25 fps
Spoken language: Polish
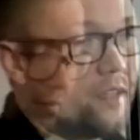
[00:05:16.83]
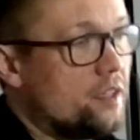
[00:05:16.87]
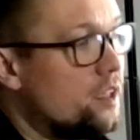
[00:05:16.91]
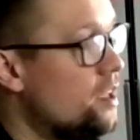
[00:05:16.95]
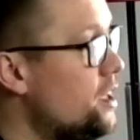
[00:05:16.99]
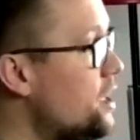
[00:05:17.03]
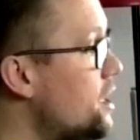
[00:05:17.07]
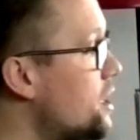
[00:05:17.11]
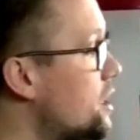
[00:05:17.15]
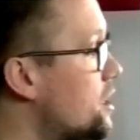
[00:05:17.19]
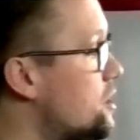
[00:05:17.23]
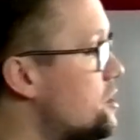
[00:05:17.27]

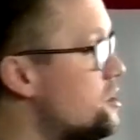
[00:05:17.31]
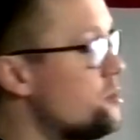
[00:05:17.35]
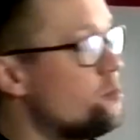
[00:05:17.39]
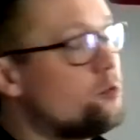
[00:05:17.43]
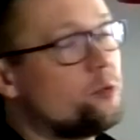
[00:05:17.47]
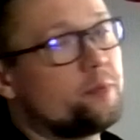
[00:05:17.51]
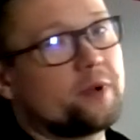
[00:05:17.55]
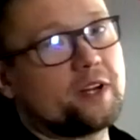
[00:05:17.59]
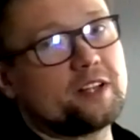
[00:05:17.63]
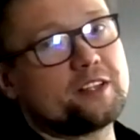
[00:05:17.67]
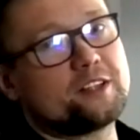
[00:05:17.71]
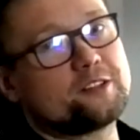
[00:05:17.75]
I
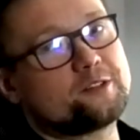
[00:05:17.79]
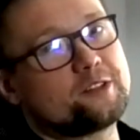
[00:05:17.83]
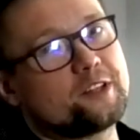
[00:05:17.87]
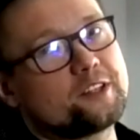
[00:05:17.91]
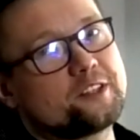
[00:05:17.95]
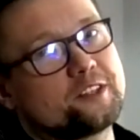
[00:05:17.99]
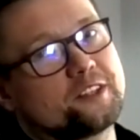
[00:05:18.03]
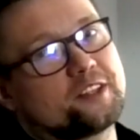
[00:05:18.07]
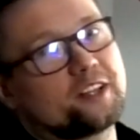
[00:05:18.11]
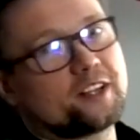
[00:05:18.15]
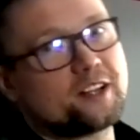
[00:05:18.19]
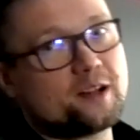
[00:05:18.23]
grzybobranie,
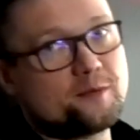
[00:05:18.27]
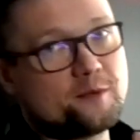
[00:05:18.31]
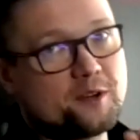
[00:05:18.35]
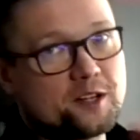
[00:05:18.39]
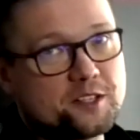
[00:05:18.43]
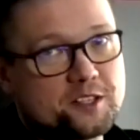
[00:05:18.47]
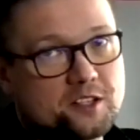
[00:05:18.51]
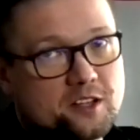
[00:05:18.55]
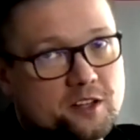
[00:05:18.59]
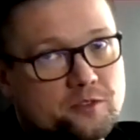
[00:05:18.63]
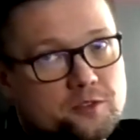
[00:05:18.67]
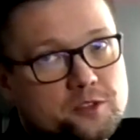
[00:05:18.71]
słuchajcie, taka
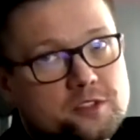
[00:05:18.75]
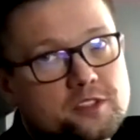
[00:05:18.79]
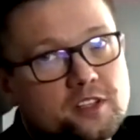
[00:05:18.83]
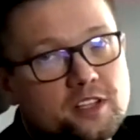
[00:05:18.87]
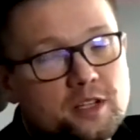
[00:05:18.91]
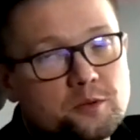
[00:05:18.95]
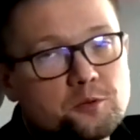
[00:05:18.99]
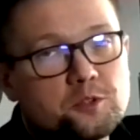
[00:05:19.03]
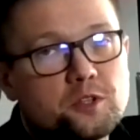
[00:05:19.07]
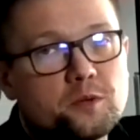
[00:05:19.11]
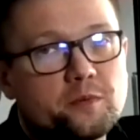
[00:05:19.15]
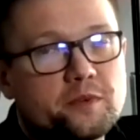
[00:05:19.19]
mała ciekawostka
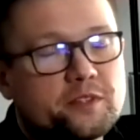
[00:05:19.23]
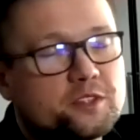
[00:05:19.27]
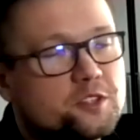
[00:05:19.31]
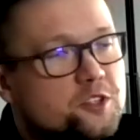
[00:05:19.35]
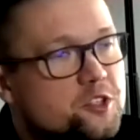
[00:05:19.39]
na mój temat.